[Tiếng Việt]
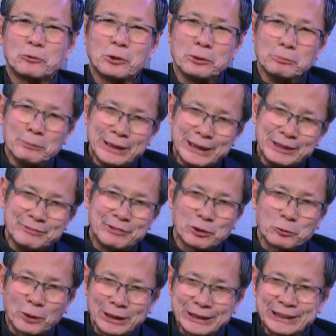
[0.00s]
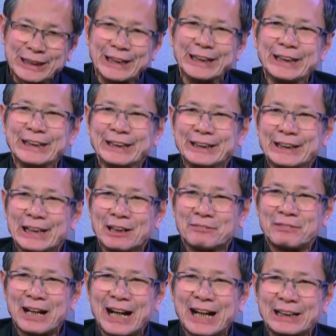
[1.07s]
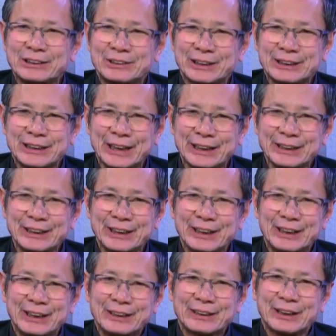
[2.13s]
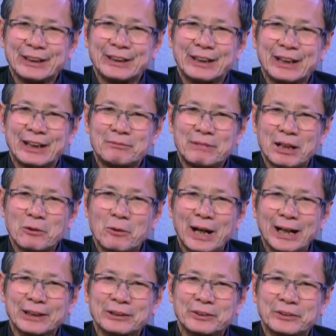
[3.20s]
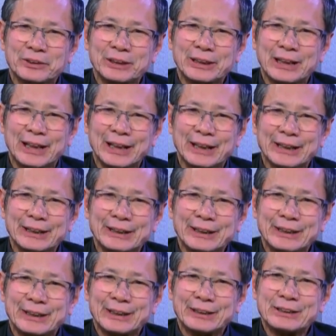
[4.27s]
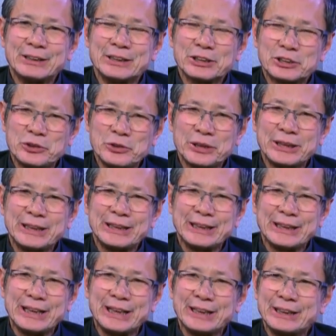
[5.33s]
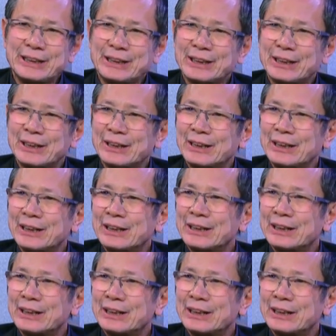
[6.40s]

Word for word: Quảng Bình và Quảng Trị La Vang rất gần thành ra bà ngoại tôi lại thường xuyên đi đến uh,